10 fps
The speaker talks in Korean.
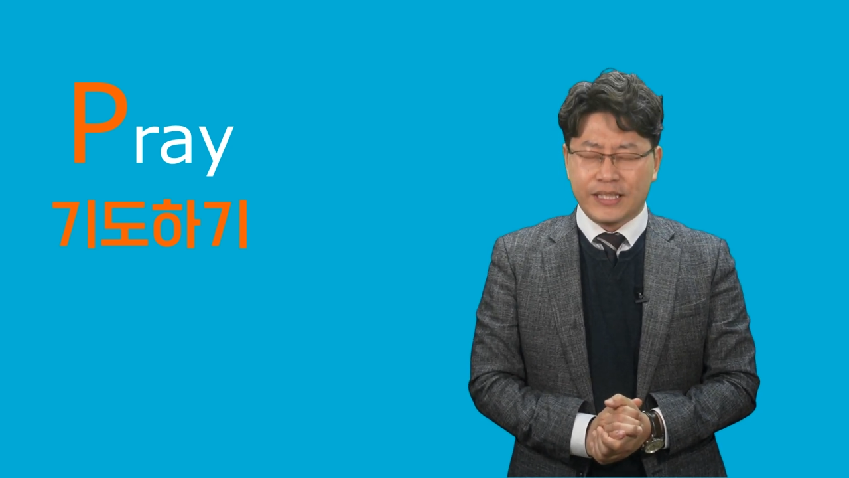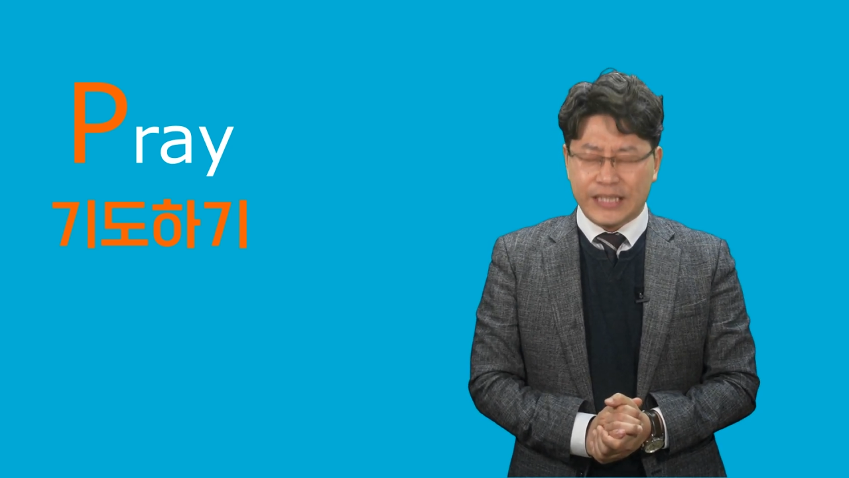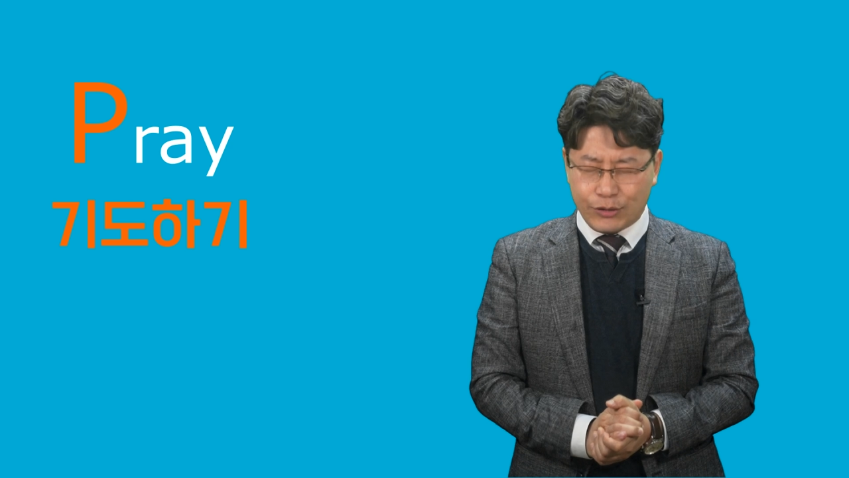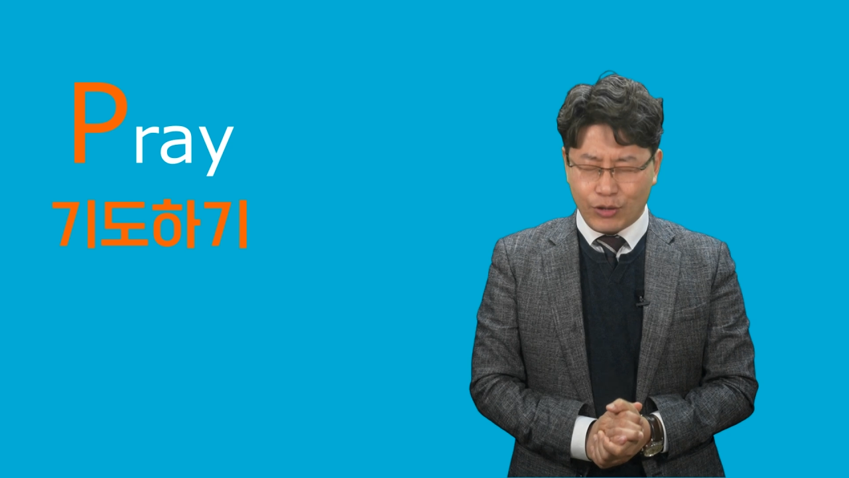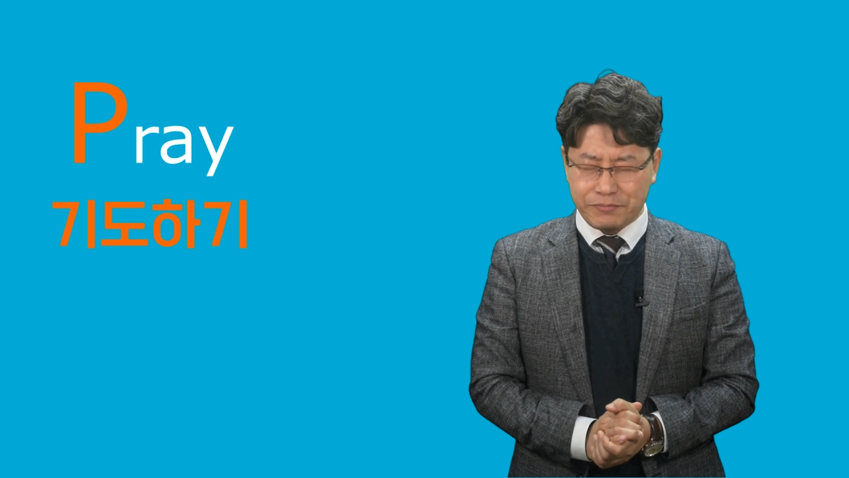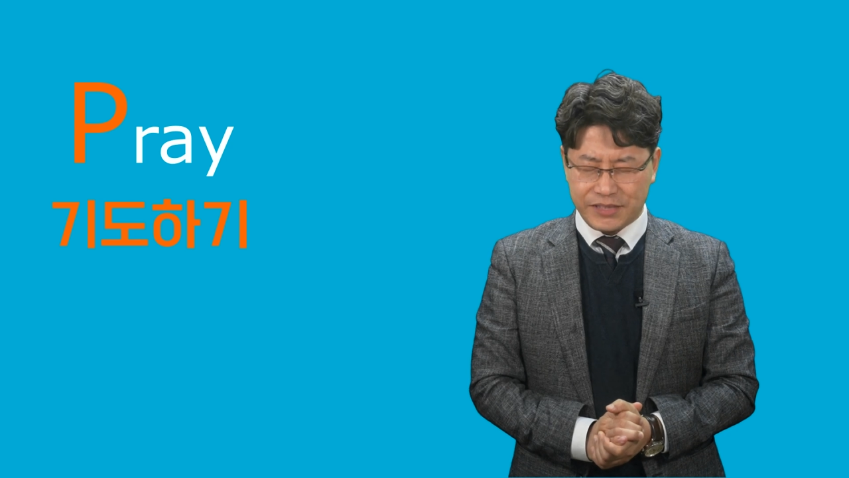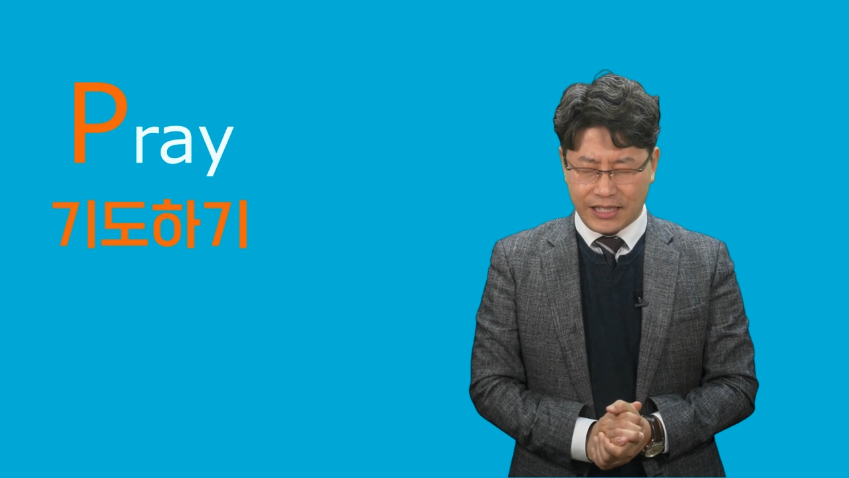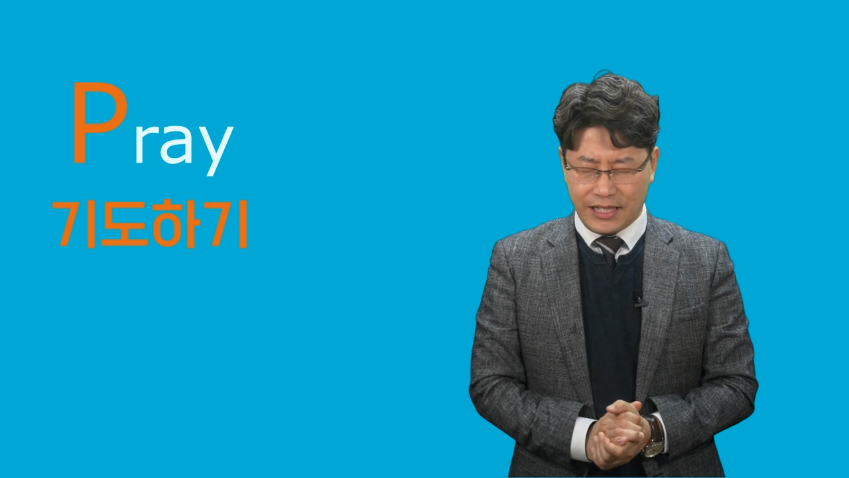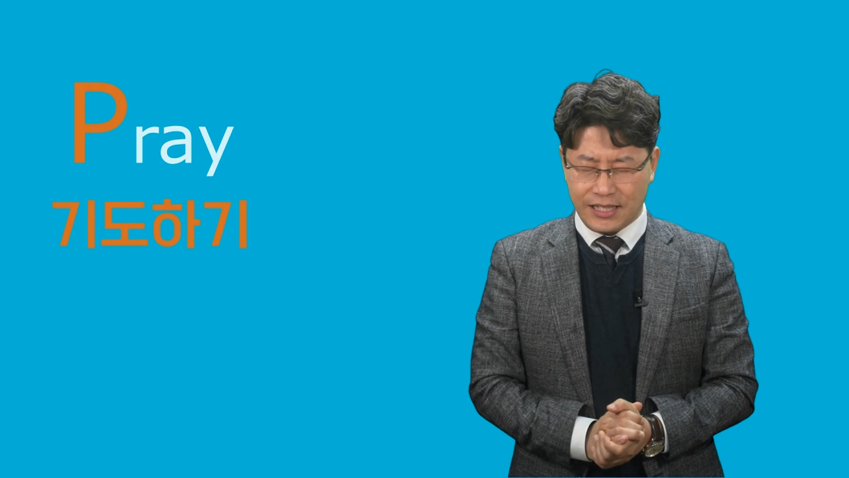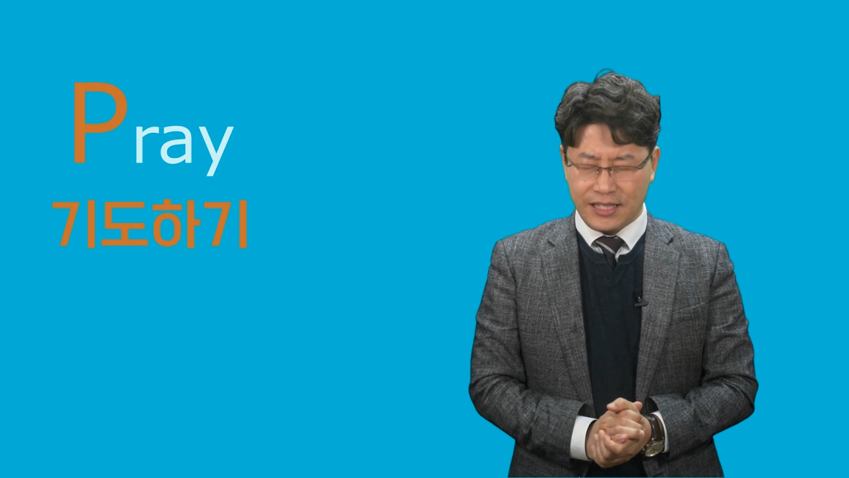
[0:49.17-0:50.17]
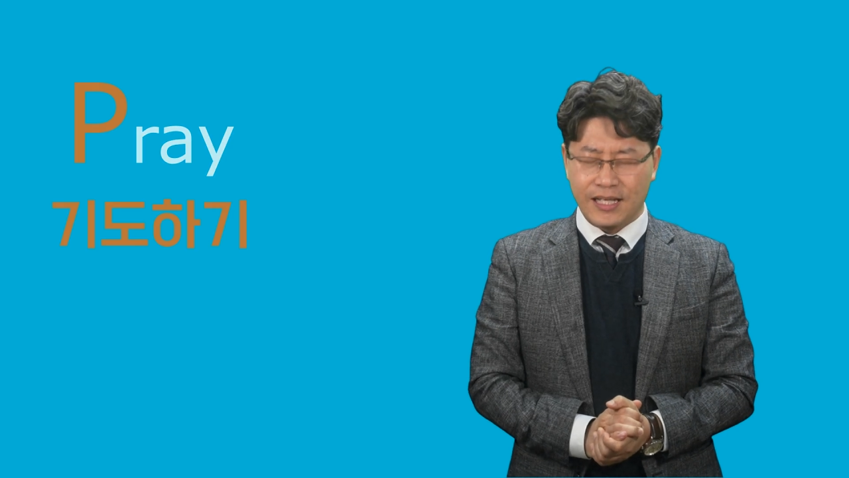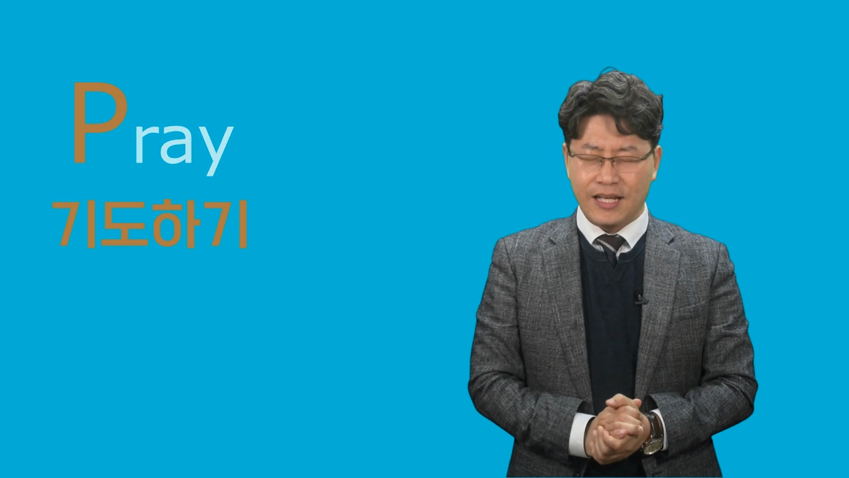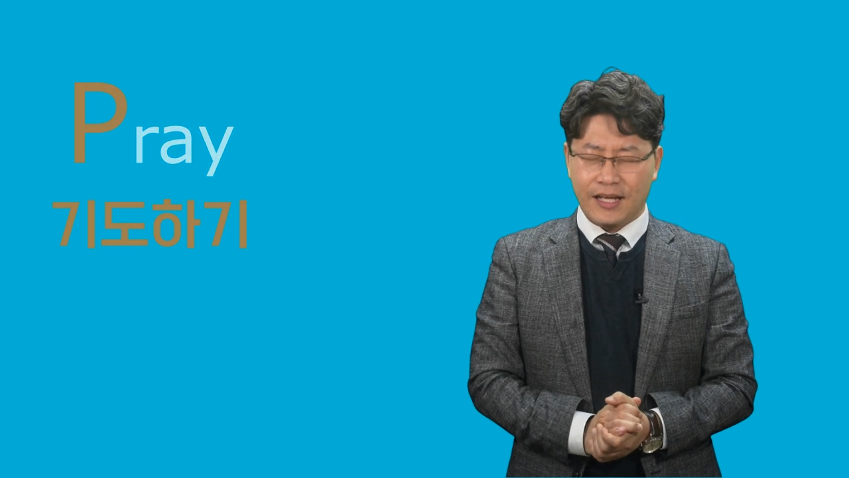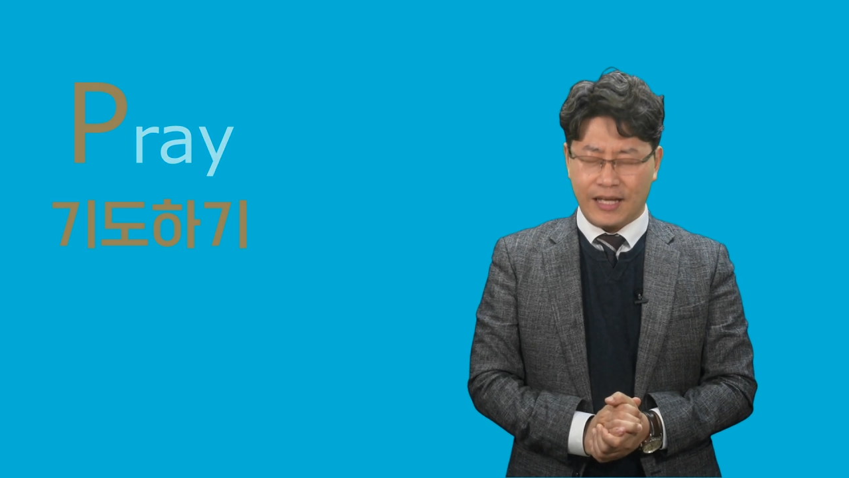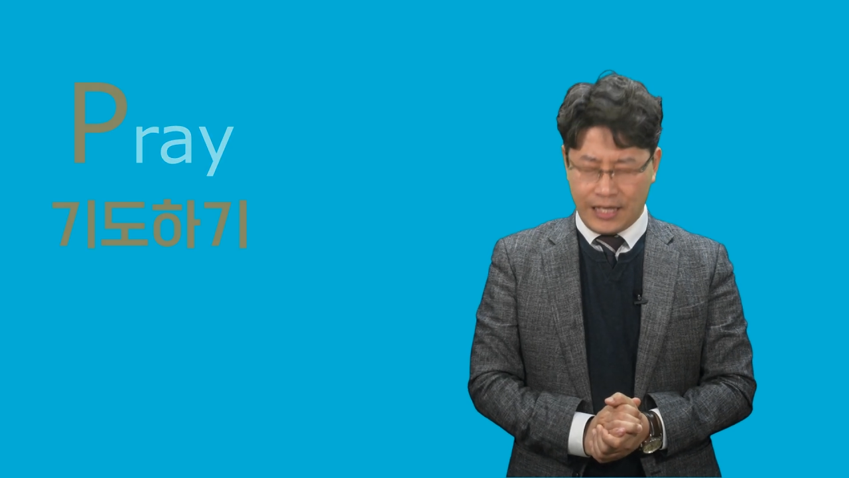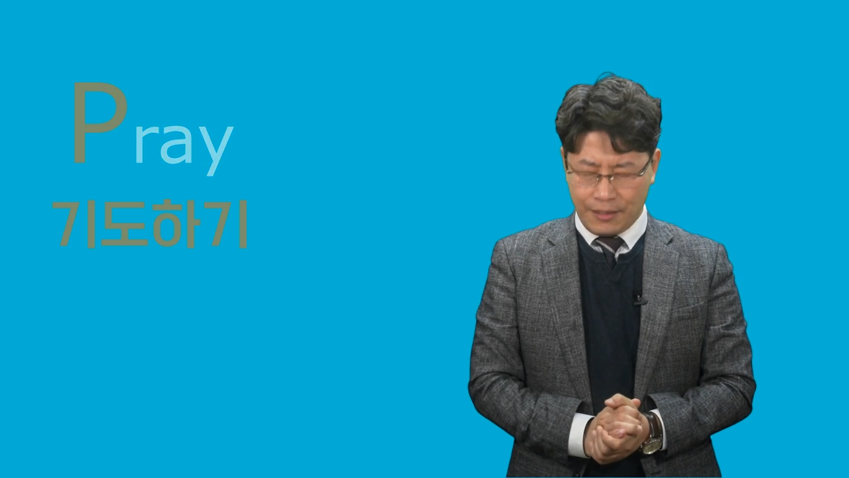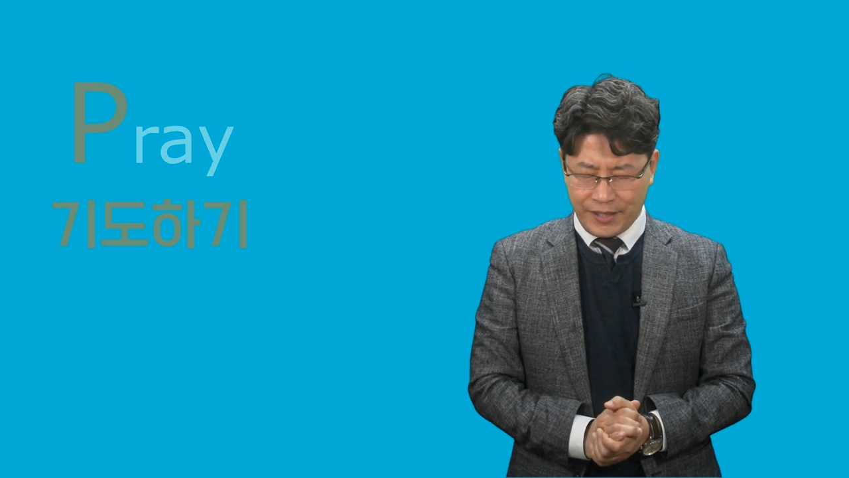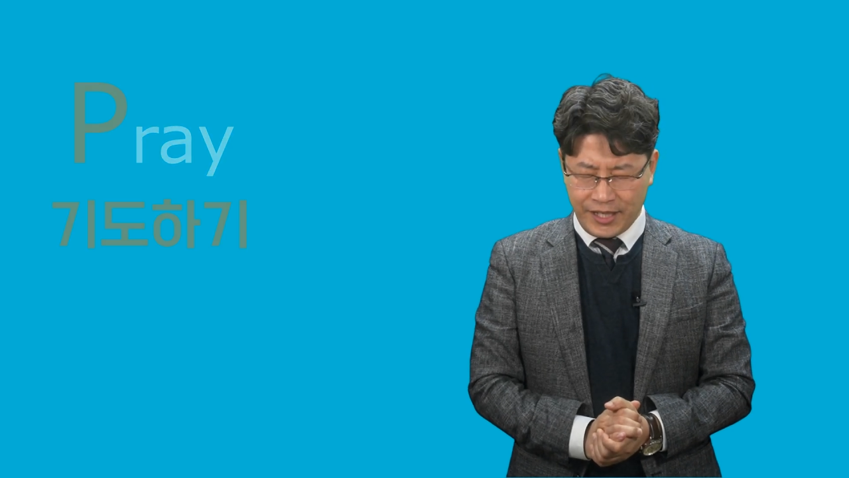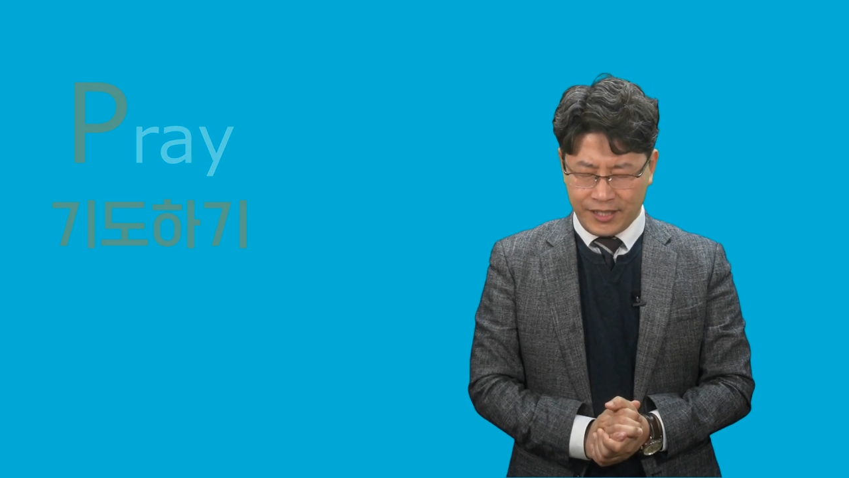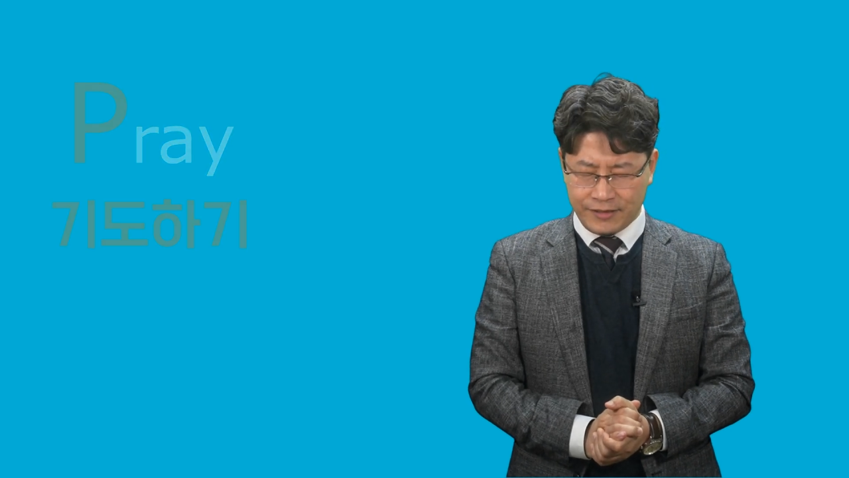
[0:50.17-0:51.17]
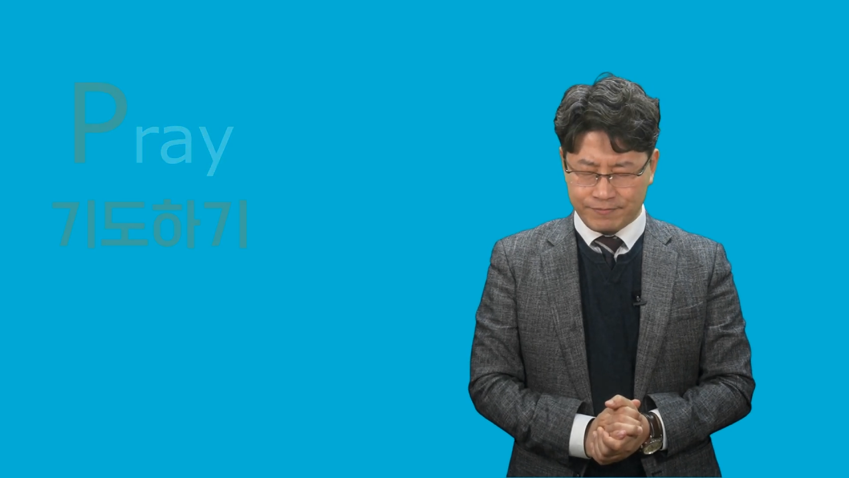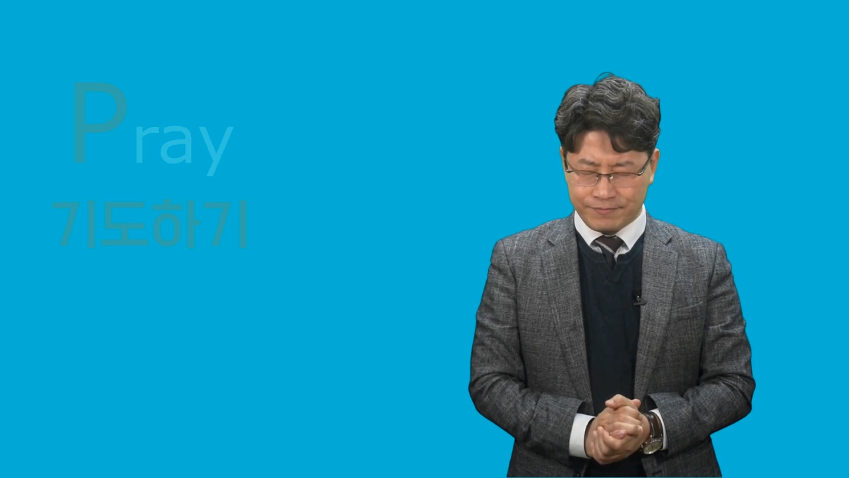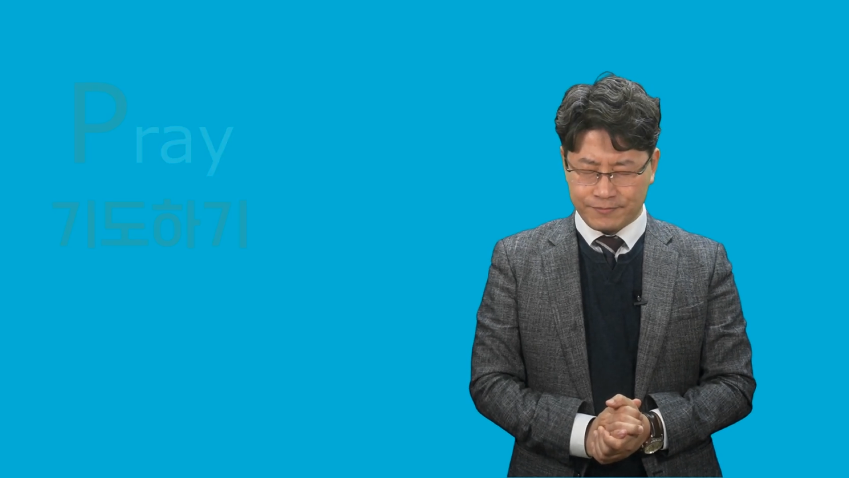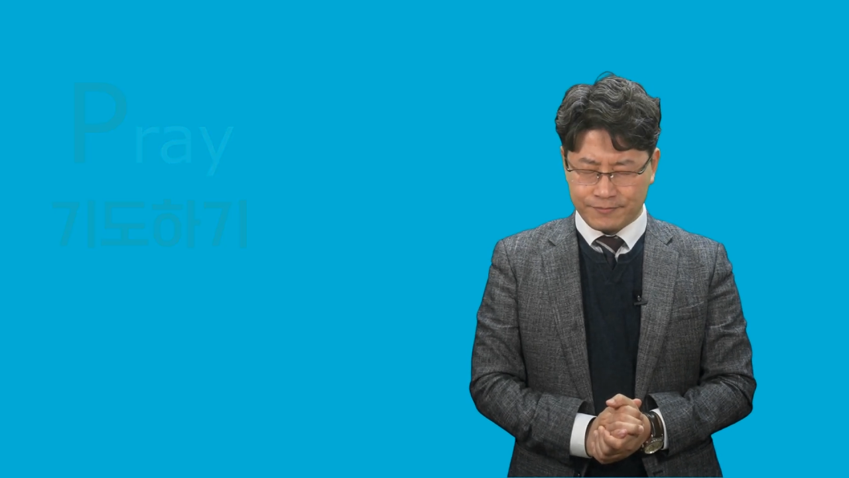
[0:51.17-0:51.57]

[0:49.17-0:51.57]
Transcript: 기도합니다. 아멘.